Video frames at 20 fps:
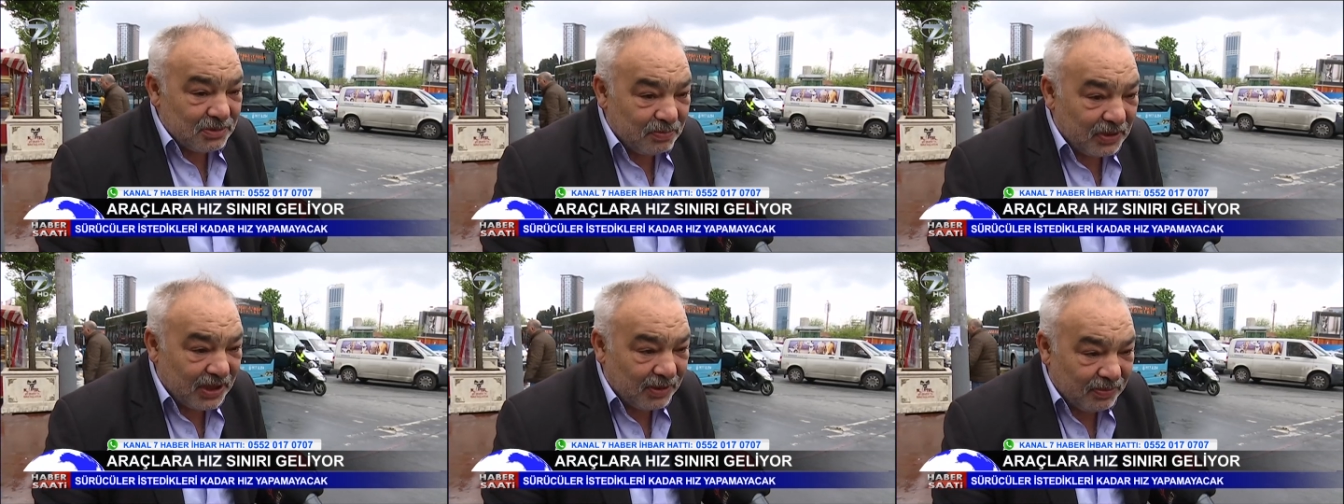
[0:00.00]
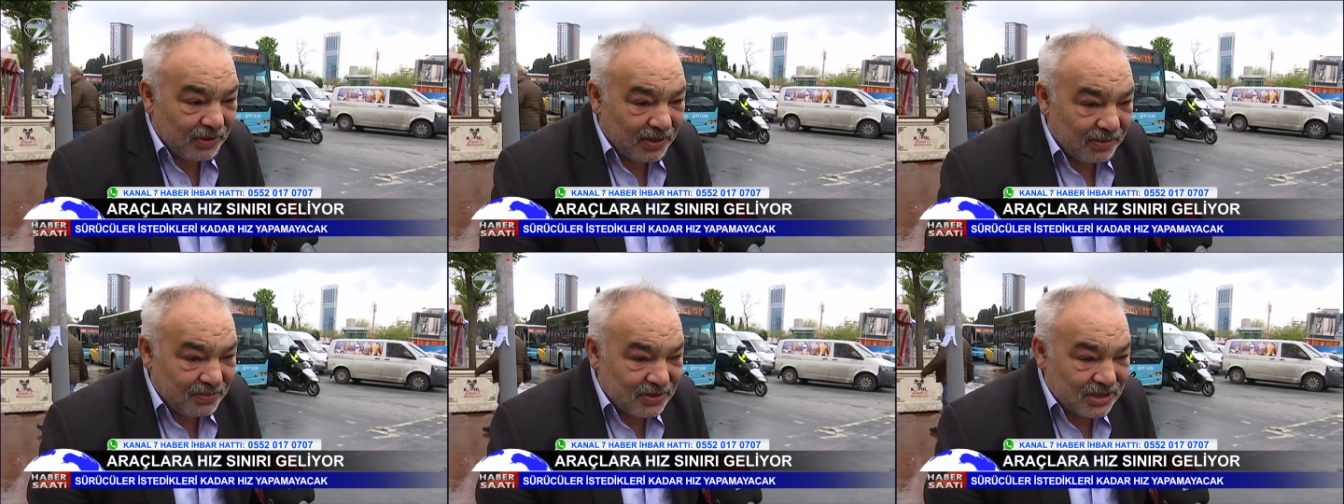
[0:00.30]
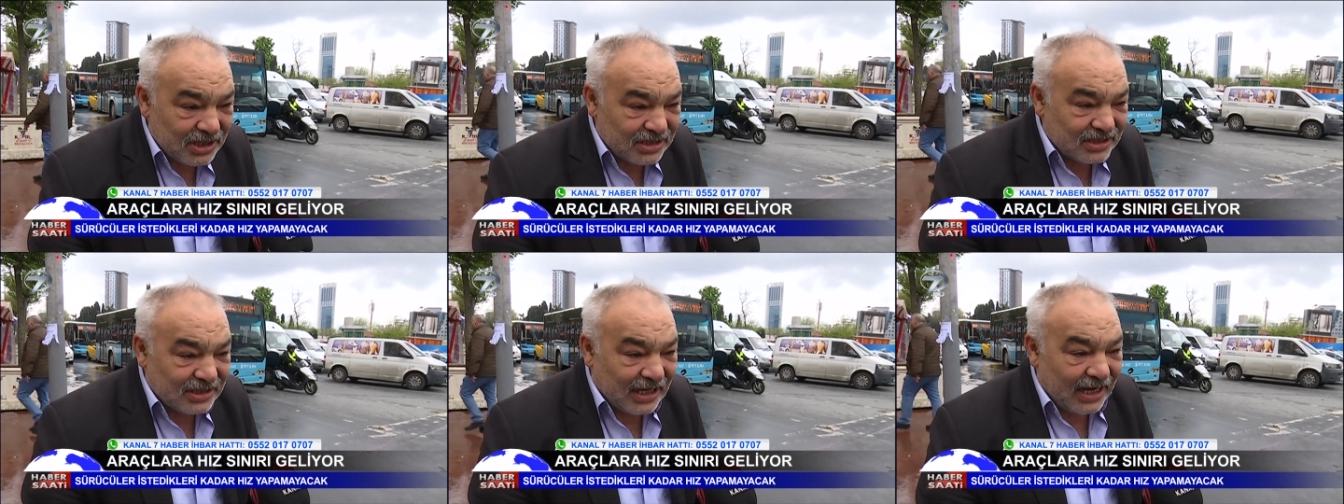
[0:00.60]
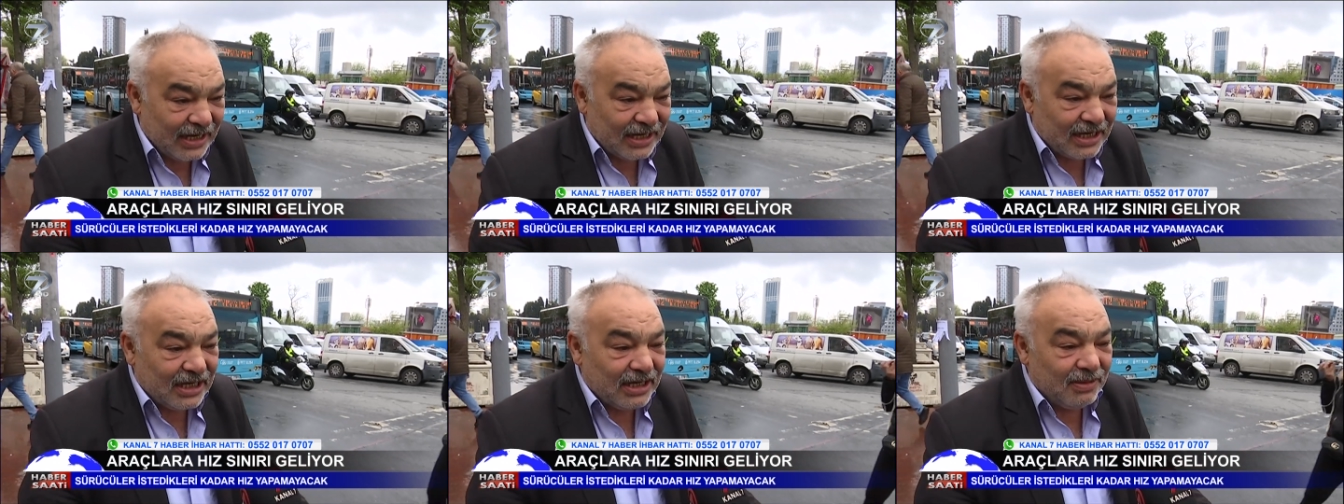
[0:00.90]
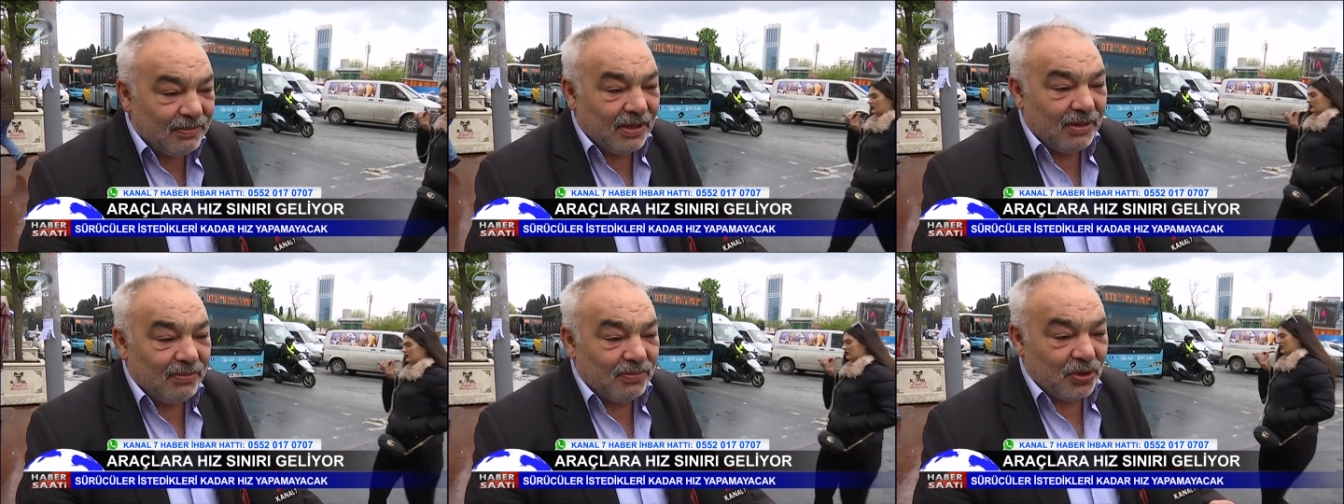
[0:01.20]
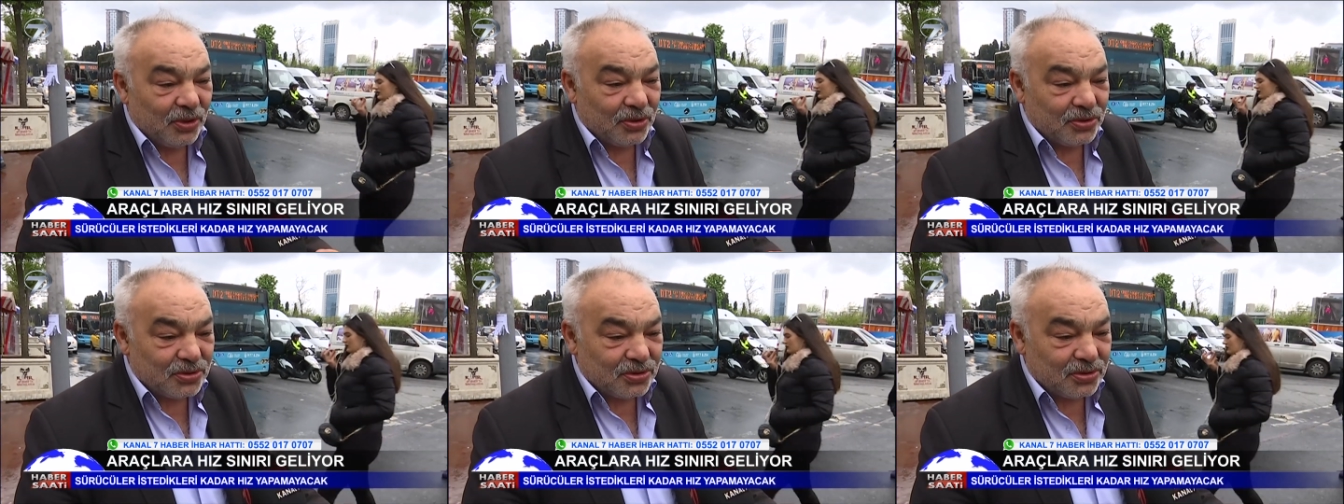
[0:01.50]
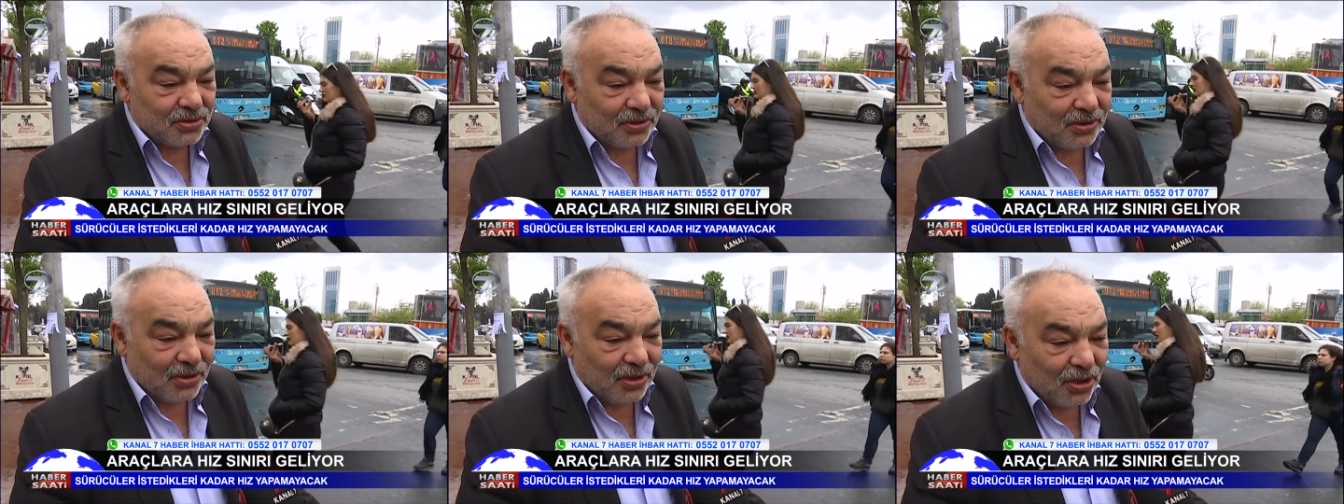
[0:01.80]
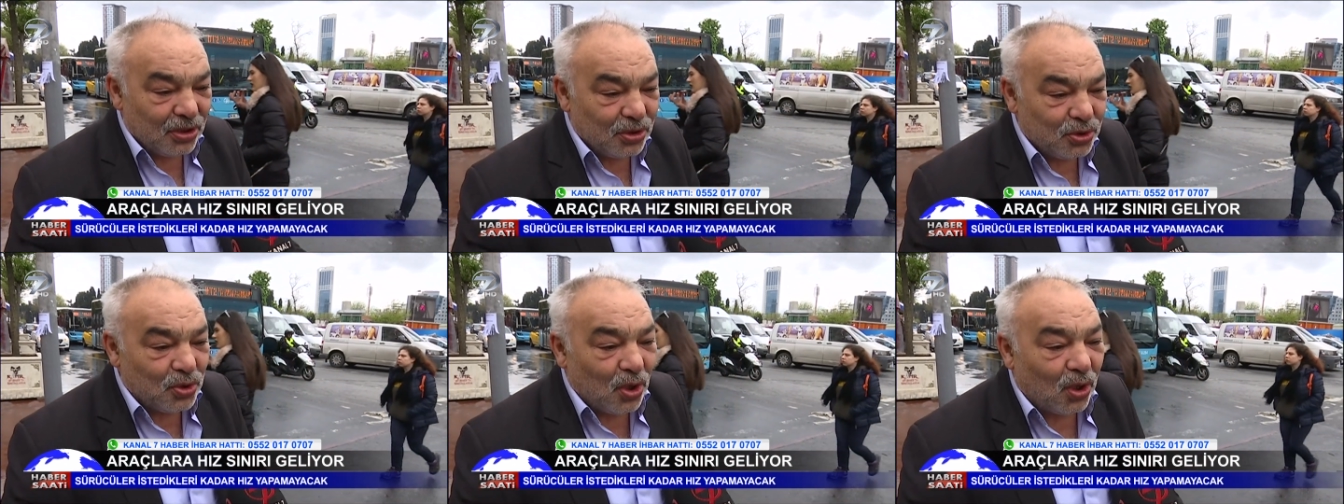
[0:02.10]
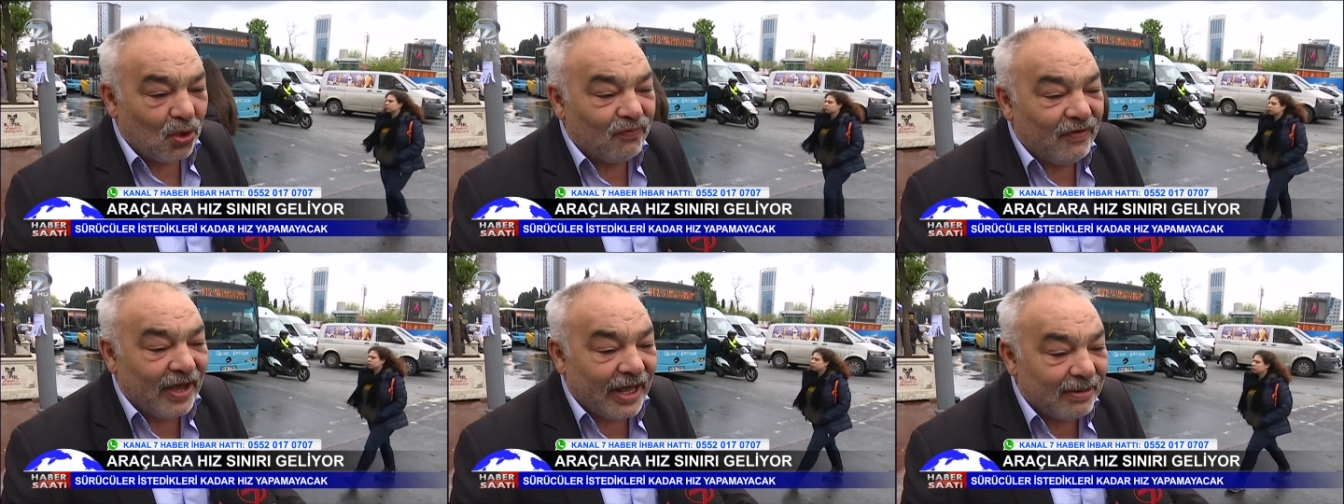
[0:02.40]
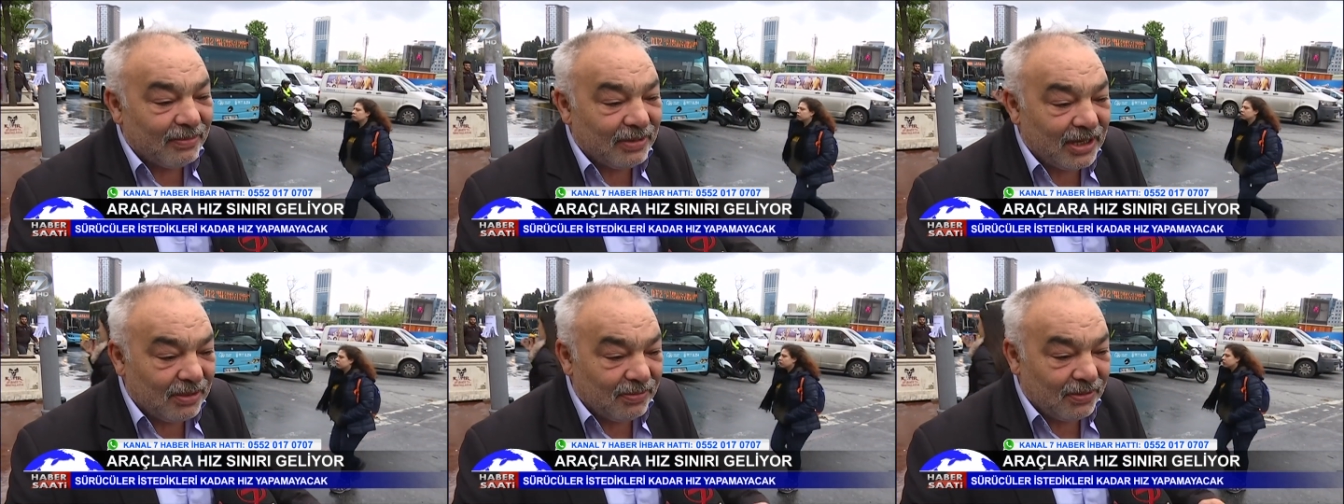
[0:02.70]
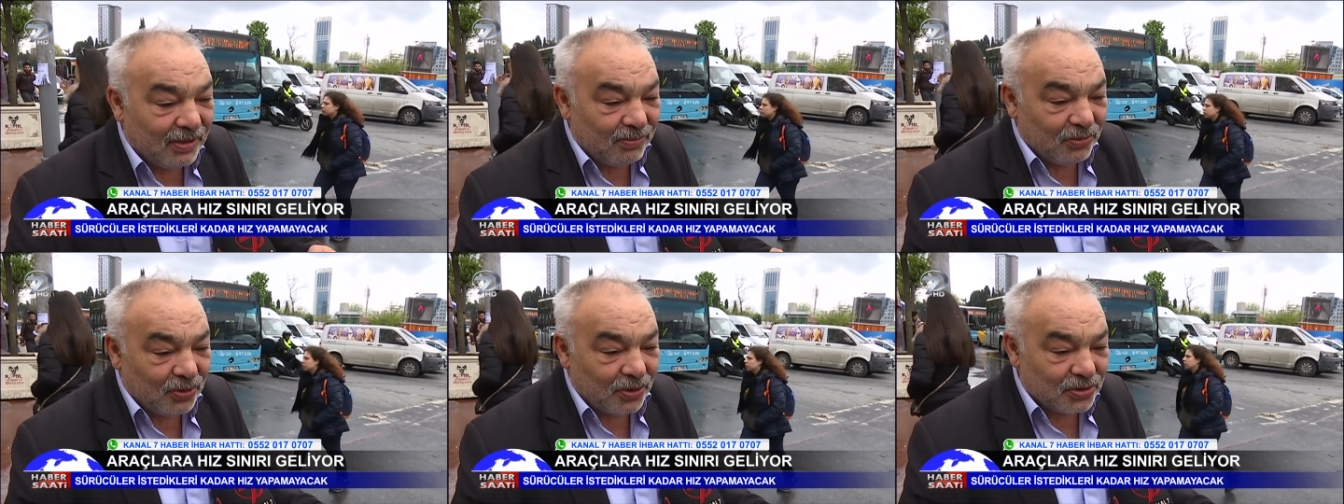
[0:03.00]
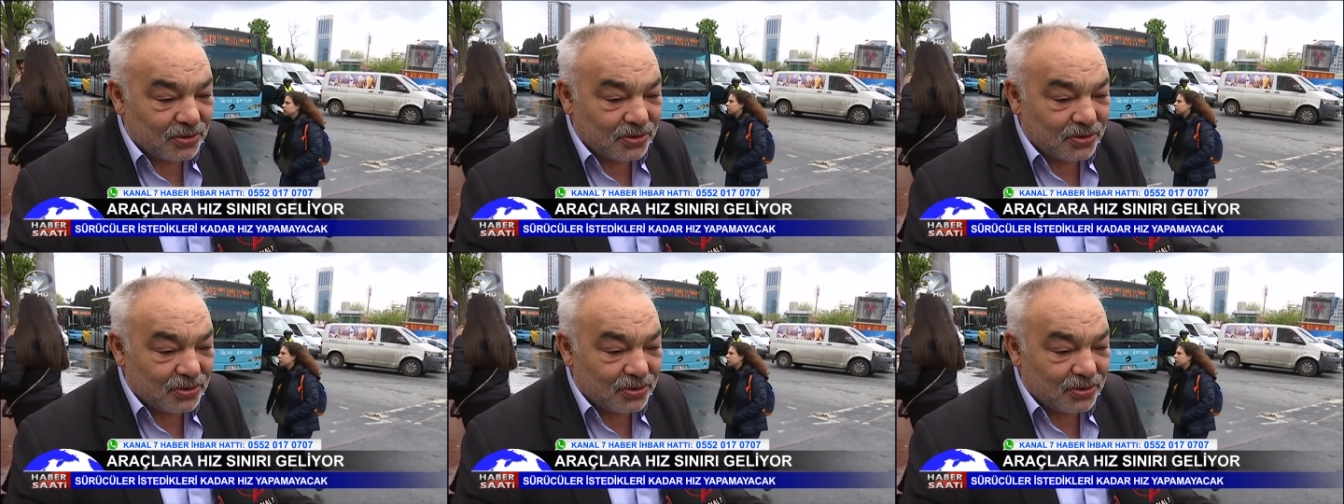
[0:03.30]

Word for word: birbirimize saygıyı bilmiyoruz yol vermeyi bilmiyoruz.